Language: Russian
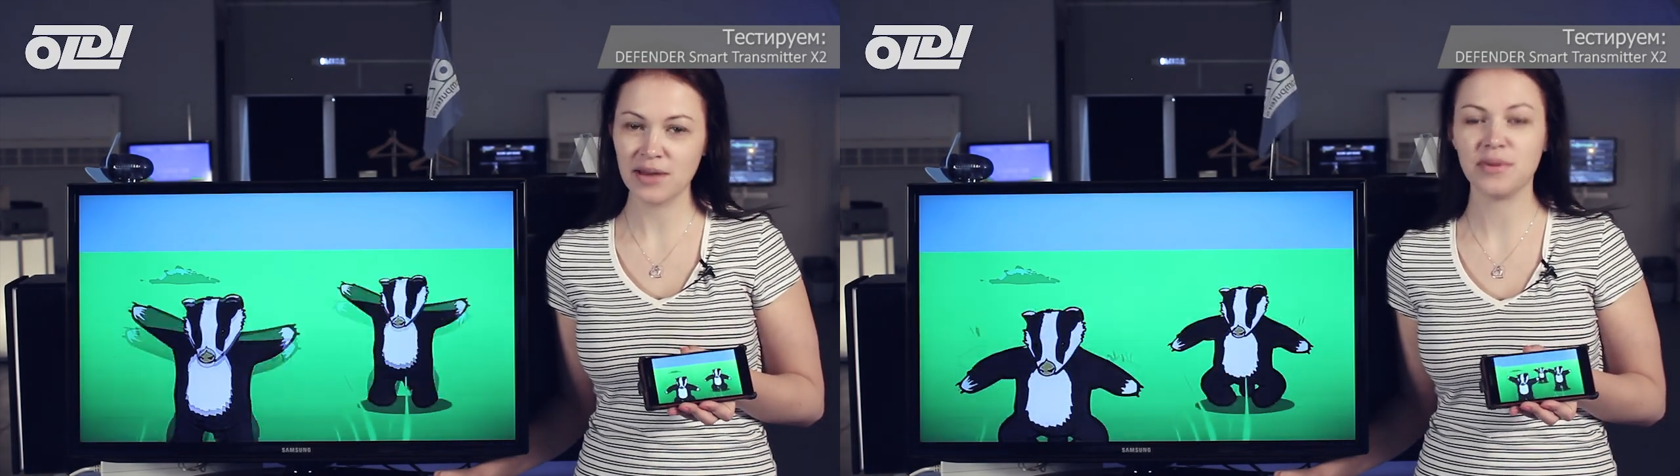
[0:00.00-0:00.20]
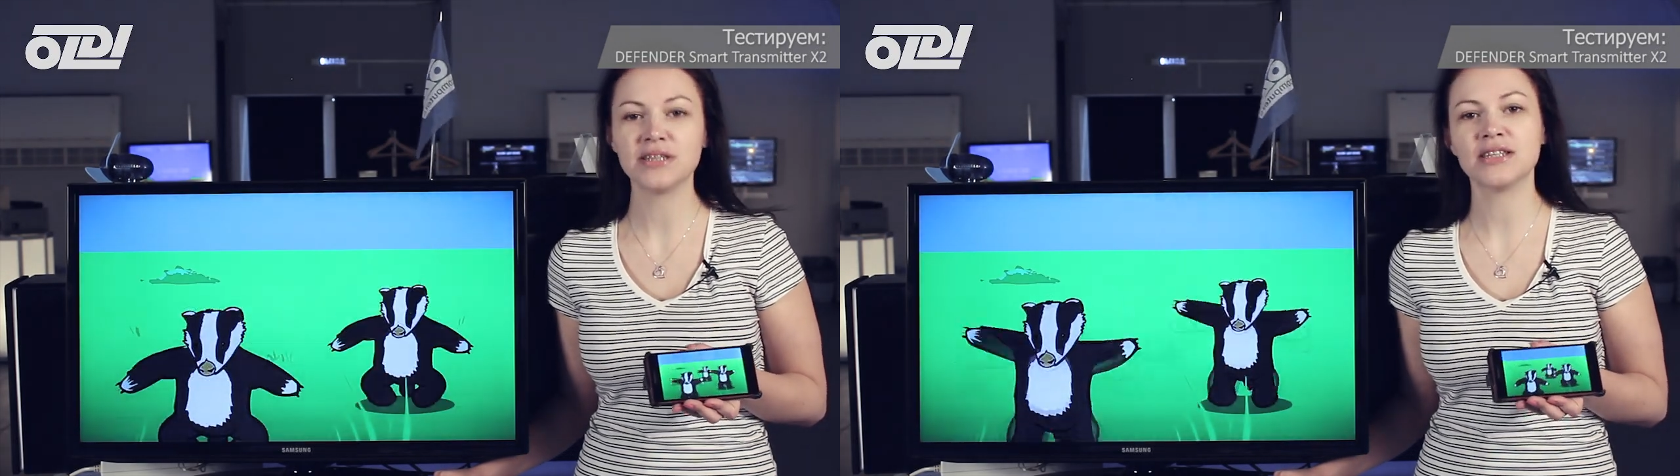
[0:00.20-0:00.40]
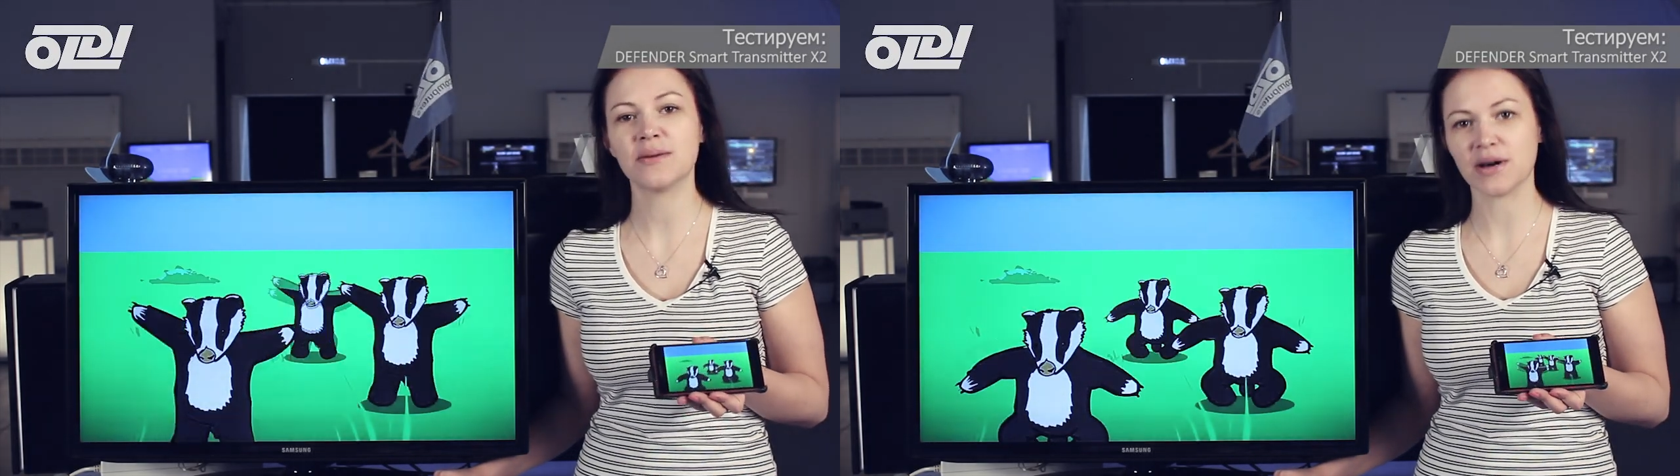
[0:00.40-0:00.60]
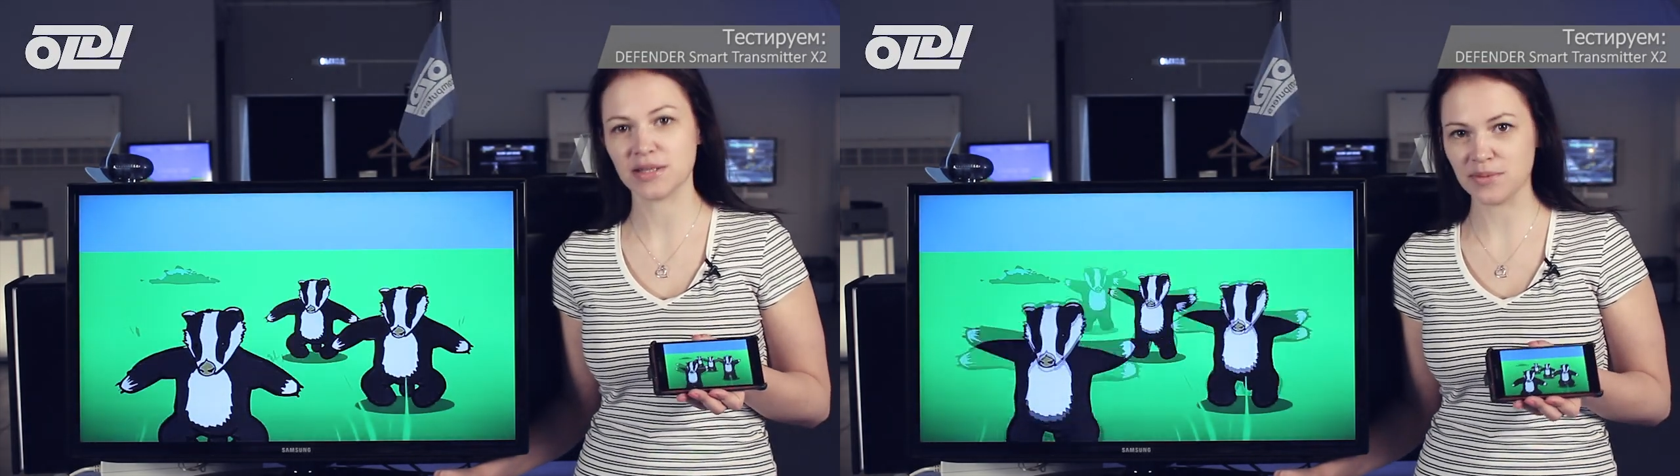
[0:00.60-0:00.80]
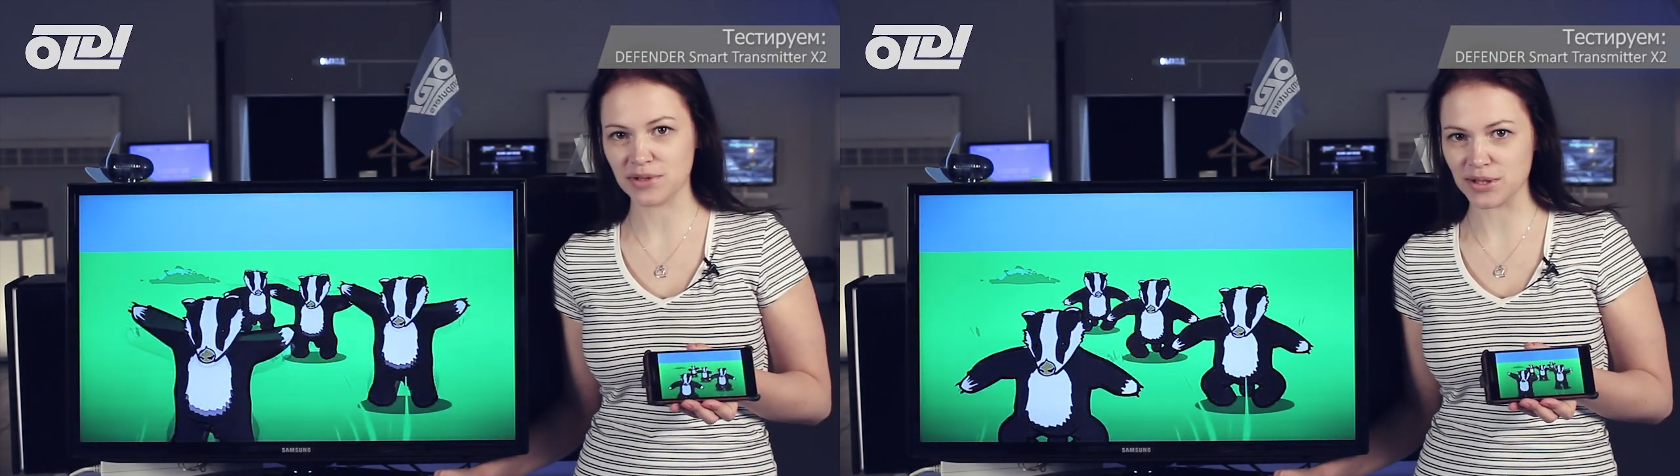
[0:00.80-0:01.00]
без
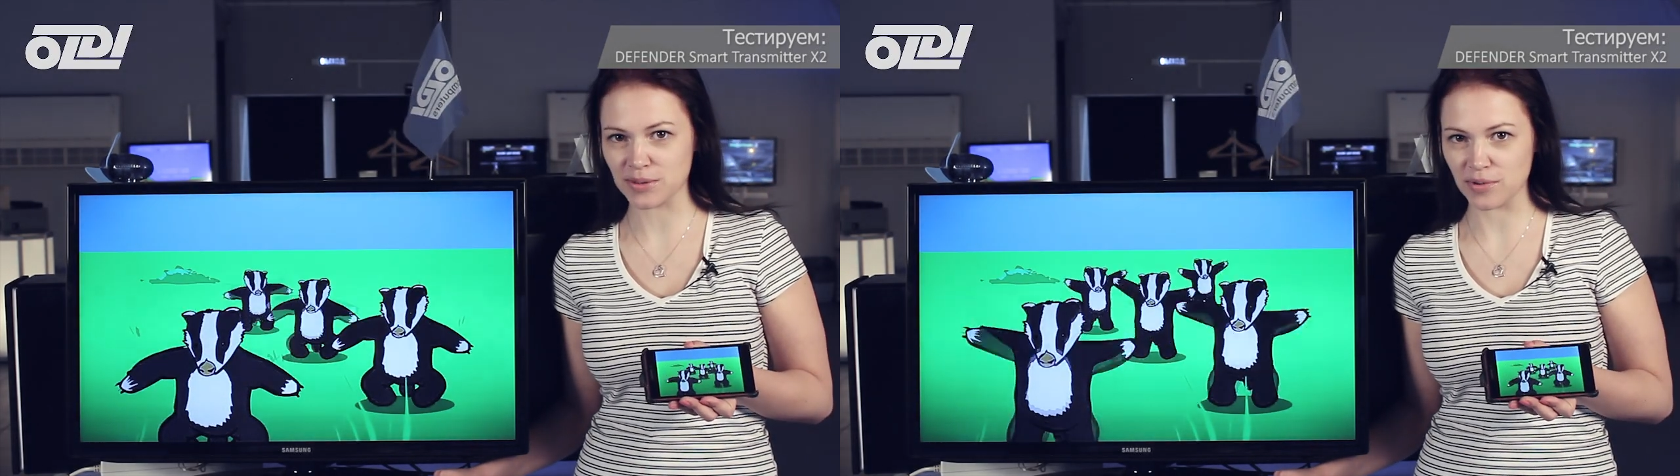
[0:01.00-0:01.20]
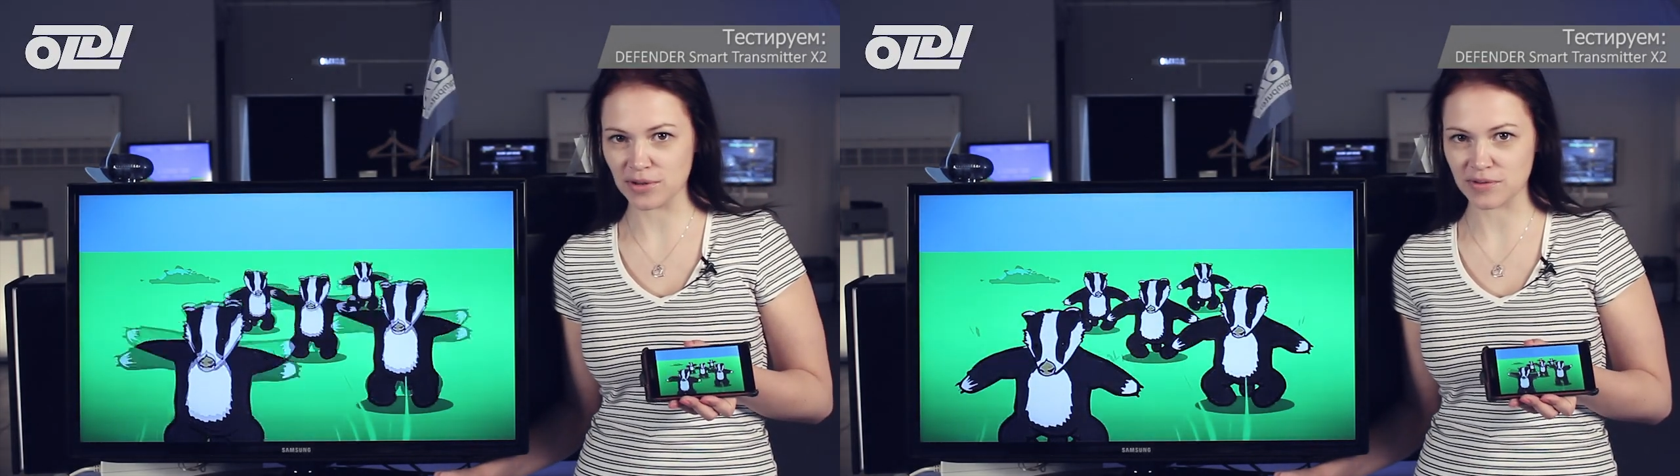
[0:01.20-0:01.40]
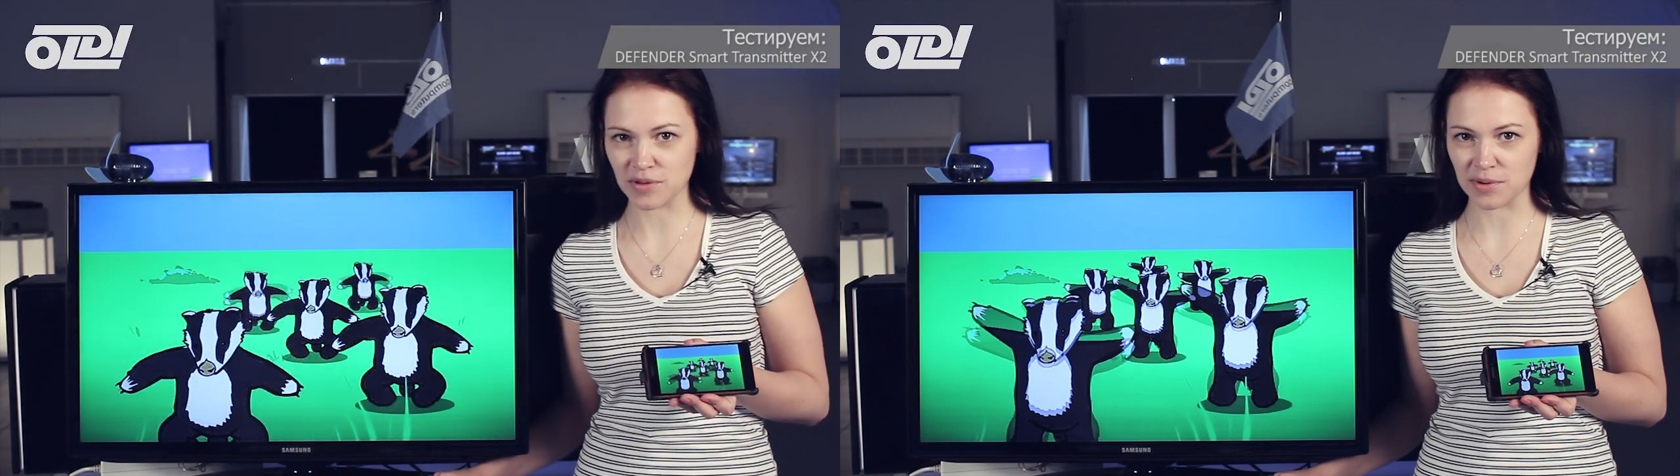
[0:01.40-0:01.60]
необходимости использовать